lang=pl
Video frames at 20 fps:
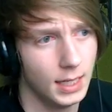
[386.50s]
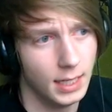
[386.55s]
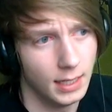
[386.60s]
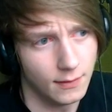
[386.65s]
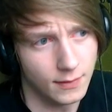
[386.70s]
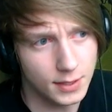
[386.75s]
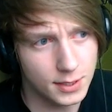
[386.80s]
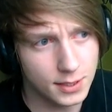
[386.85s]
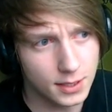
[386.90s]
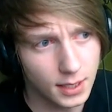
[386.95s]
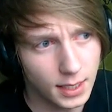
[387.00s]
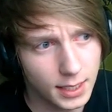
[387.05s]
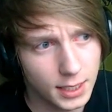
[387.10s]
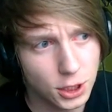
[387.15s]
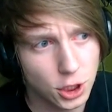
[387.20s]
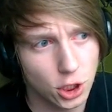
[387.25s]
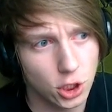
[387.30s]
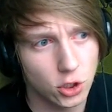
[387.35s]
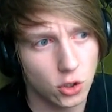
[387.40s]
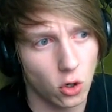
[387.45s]
Więc tyle
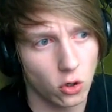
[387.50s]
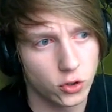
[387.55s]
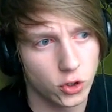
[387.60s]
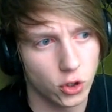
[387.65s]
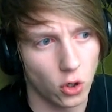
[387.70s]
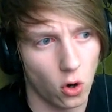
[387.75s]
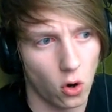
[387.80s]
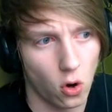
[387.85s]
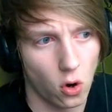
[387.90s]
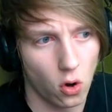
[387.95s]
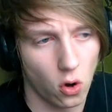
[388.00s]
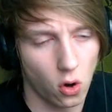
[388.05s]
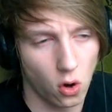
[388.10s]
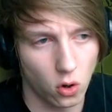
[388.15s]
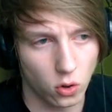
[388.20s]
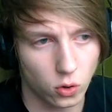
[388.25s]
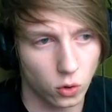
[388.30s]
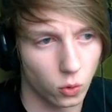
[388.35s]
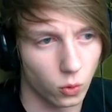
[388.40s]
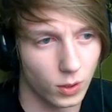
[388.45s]
jeżeli chodzi o
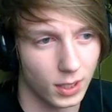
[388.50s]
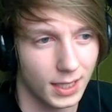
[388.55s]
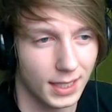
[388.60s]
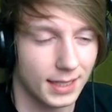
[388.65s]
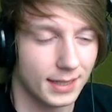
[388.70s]
ogół.